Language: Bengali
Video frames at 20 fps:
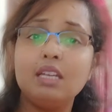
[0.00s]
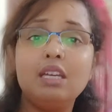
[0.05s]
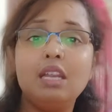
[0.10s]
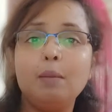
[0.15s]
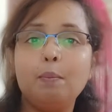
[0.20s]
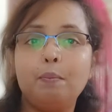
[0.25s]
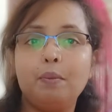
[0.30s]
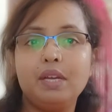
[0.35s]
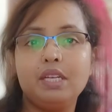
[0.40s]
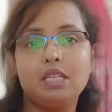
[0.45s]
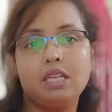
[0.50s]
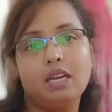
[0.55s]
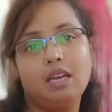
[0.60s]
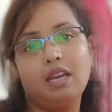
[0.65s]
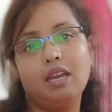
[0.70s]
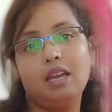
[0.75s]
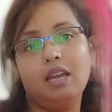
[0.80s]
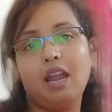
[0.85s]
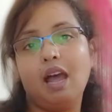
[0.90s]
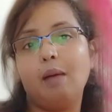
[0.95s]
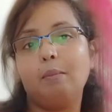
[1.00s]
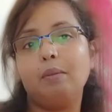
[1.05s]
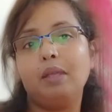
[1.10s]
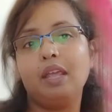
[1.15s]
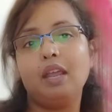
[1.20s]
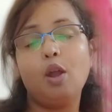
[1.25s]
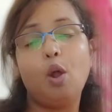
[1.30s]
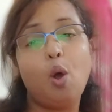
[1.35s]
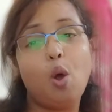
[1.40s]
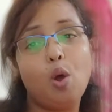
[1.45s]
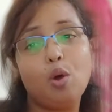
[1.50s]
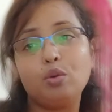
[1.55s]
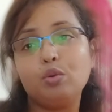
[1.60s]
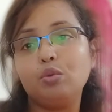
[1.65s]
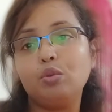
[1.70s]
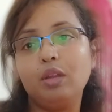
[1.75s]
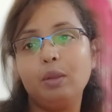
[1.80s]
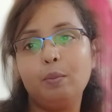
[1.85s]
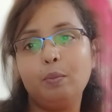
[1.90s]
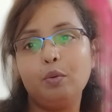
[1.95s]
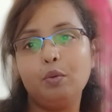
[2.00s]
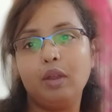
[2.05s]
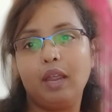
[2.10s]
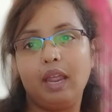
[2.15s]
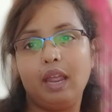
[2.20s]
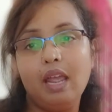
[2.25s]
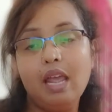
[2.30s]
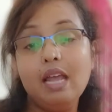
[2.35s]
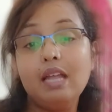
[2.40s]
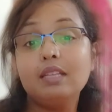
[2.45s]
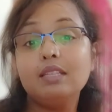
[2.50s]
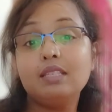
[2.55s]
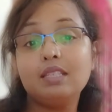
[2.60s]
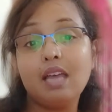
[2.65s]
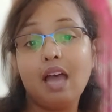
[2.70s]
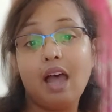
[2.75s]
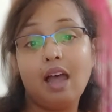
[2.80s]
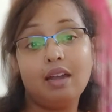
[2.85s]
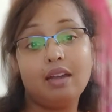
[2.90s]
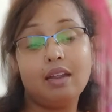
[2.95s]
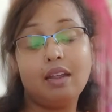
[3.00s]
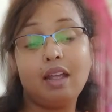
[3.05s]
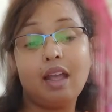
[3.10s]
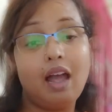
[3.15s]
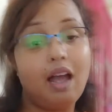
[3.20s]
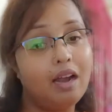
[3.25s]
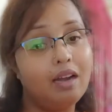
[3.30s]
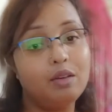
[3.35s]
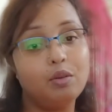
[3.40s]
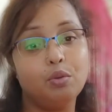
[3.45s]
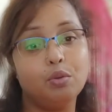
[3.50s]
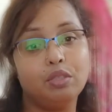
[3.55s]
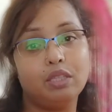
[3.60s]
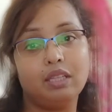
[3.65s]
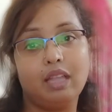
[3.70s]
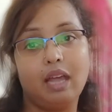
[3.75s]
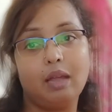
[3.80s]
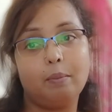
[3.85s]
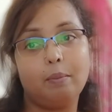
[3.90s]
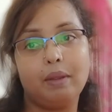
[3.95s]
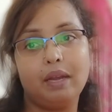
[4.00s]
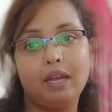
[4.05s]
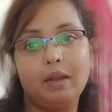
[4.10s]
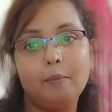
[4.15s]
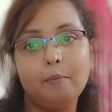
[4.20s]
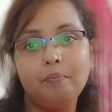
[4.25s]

ডিপ্রেশনের নামের অনলে পুড়ে ছাড় খাড় হতে থাকবেন